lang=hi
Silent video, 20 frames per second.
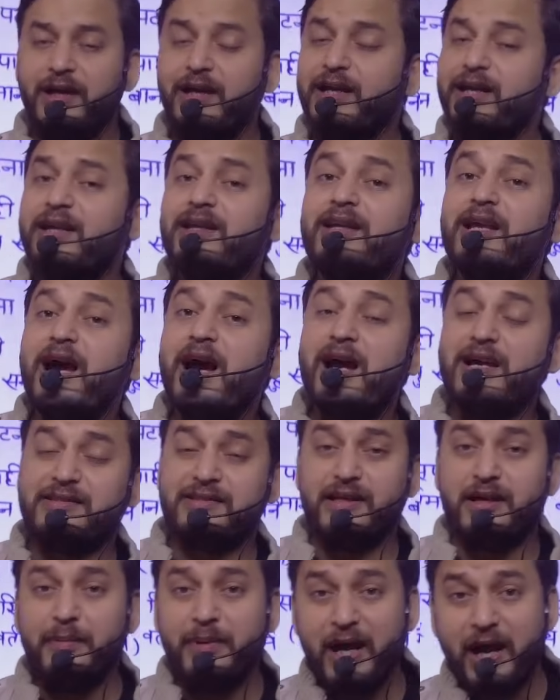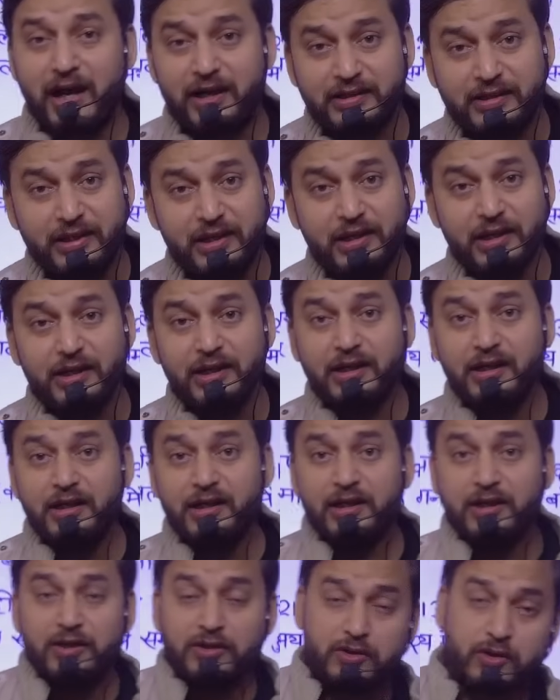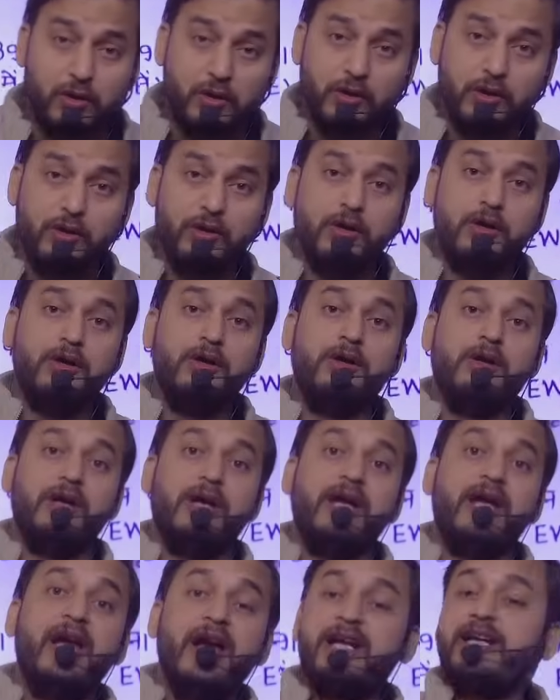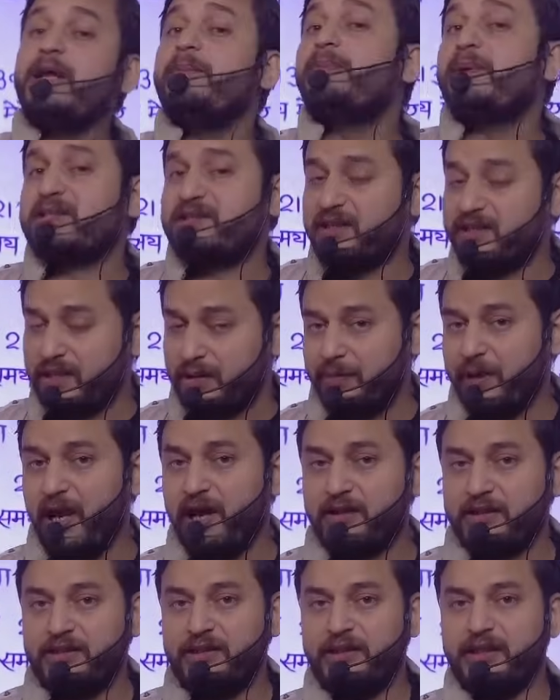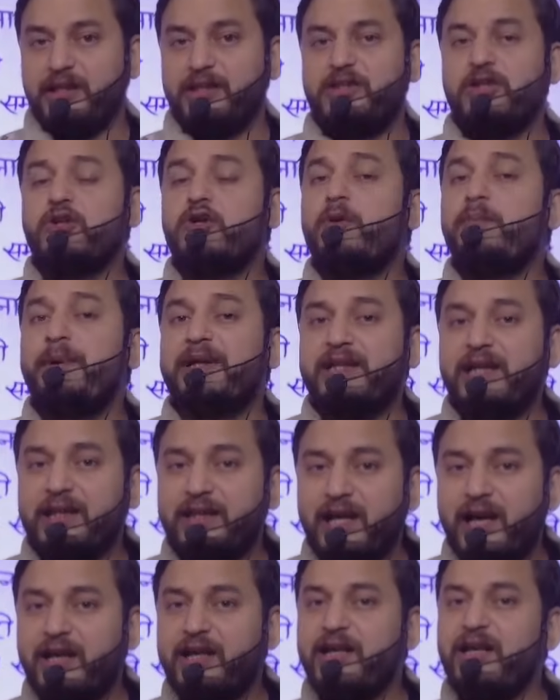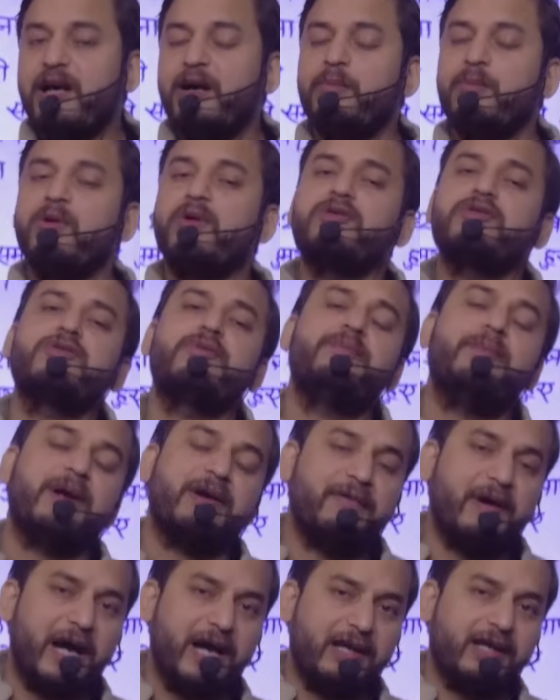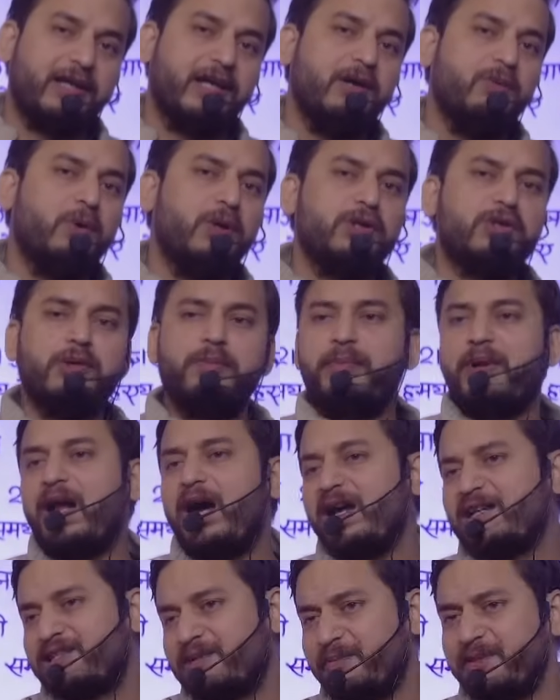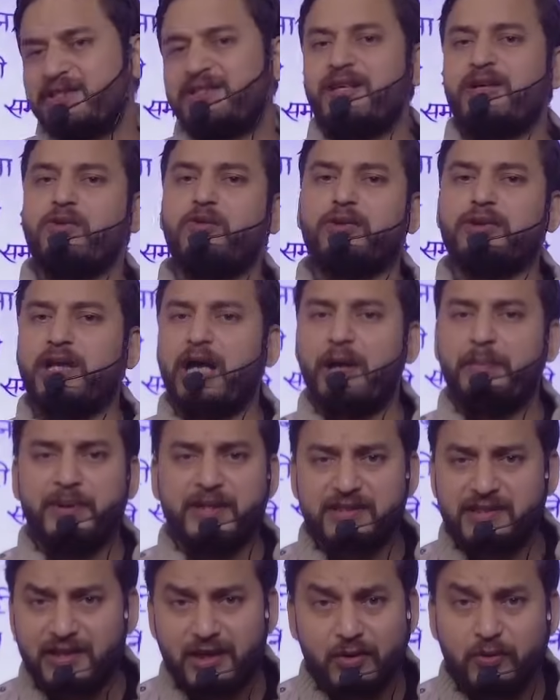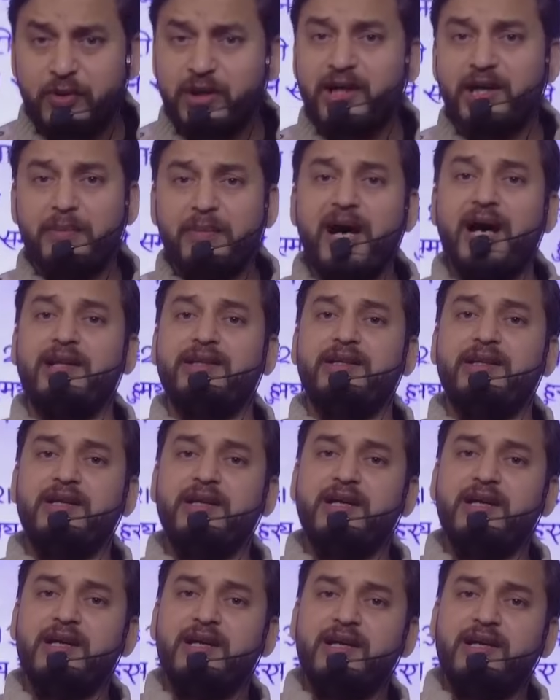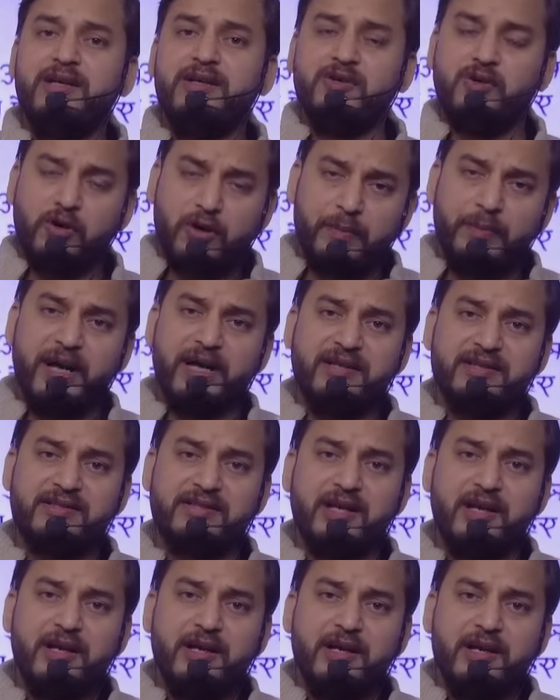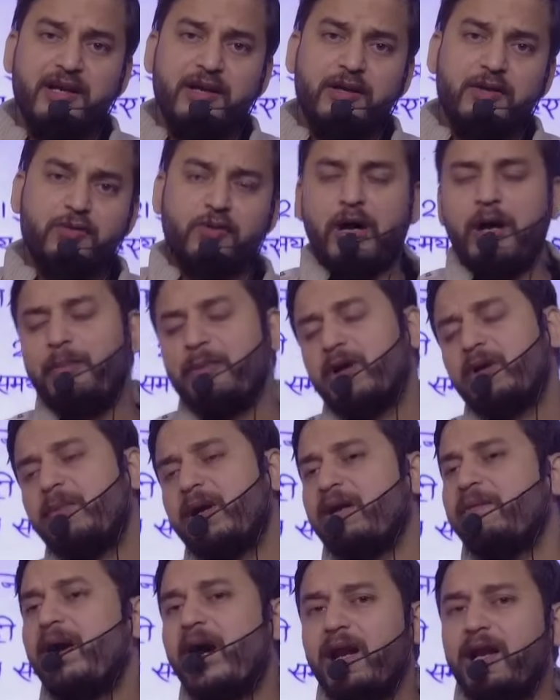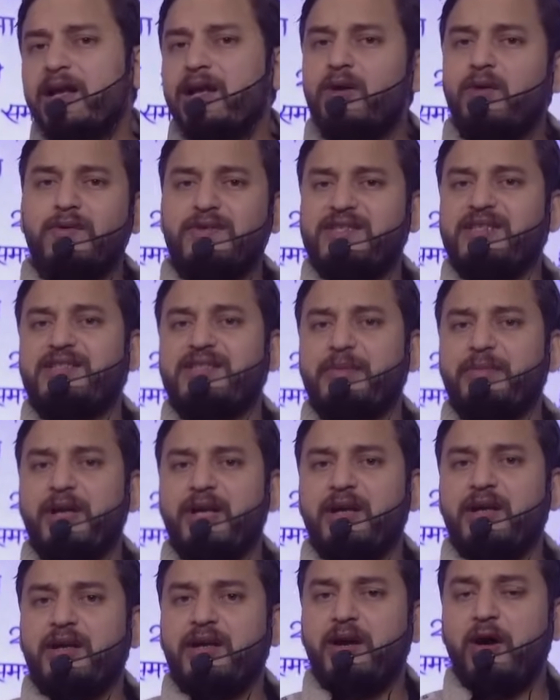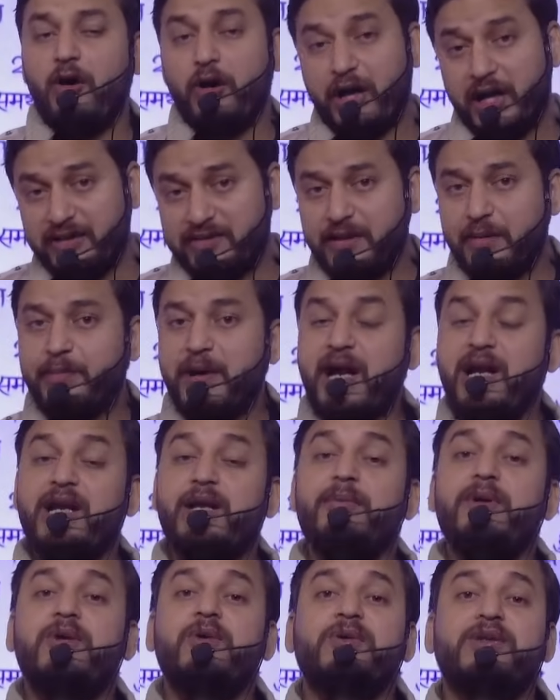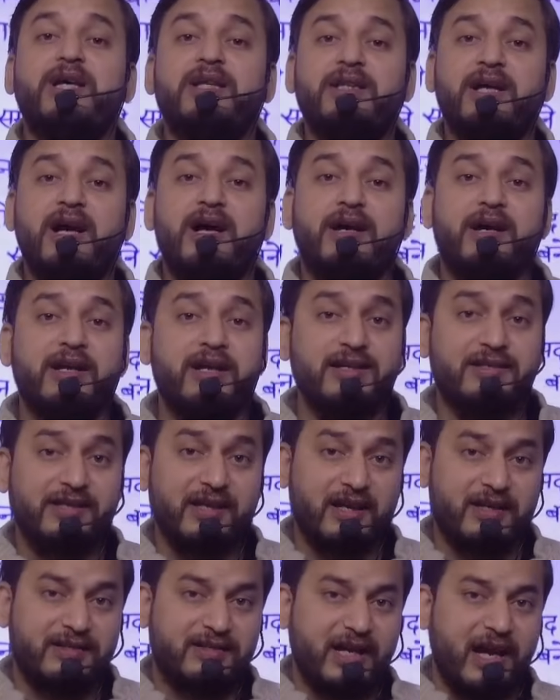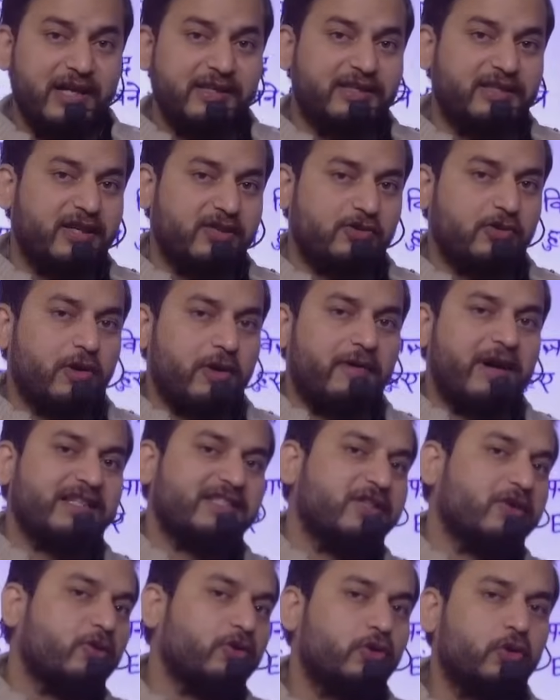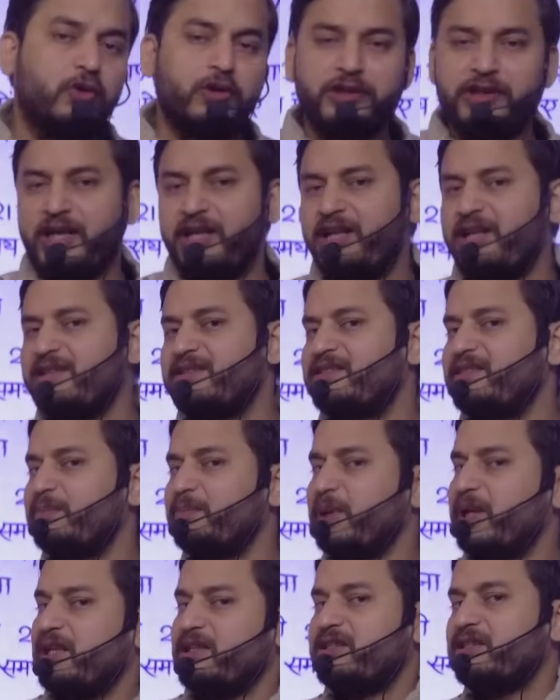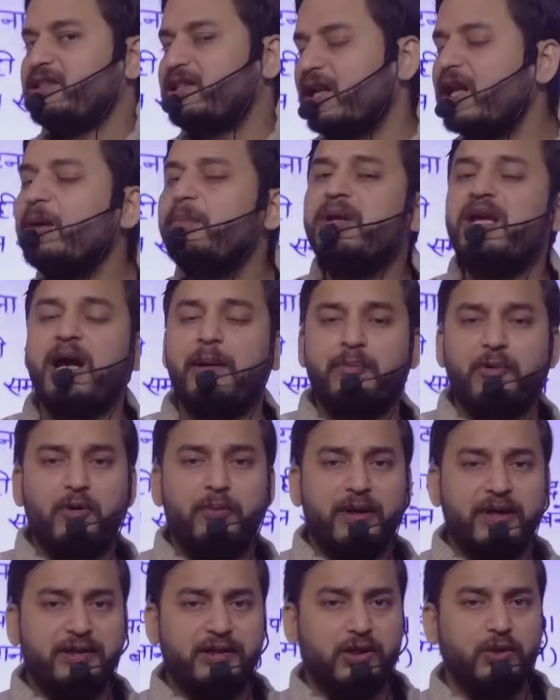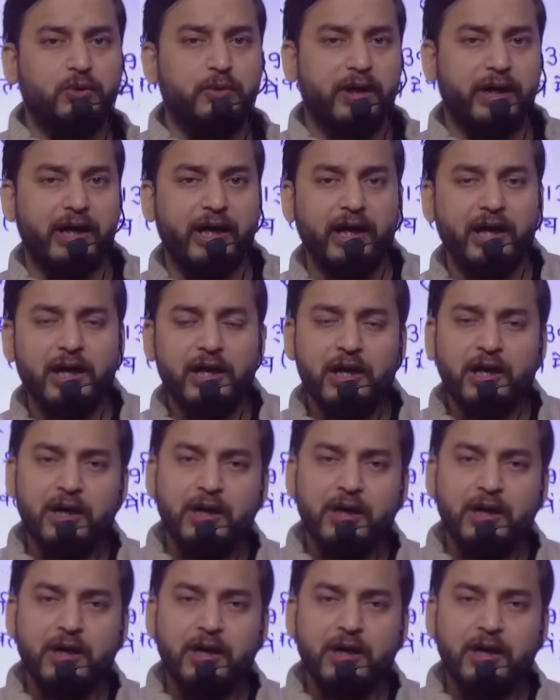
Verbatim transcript: लेकिन क्या ऐसे अभ्यार्थी जो 80 परसेंट अभ्यार्थी हैं जिनको पता था कि हम लोग जो बनवाएंगे वो जो लास्ट में चेक होता है फेसल होने के बाद डॉक्यूमेंट्स तो हम लोग बनवा लेंगे उसी समय और ऐसा मान्य भी होता था अगर इस एक्साइज छह को छोड़ दिया जाए इससे पहले जितने भी आपको भर्ती हुए हैं